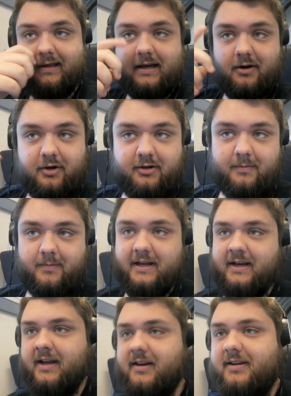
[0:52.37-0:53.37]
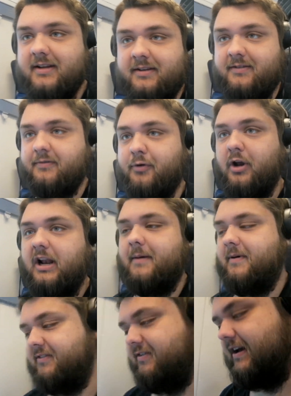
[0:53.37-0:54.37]
Ja Leute, mein Handy ist voll,
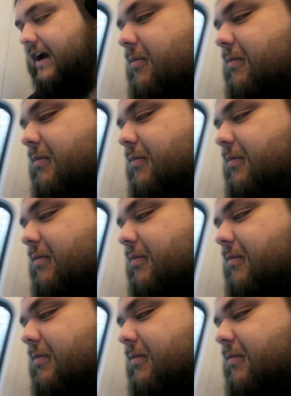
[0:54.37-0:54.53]
aber das ist ja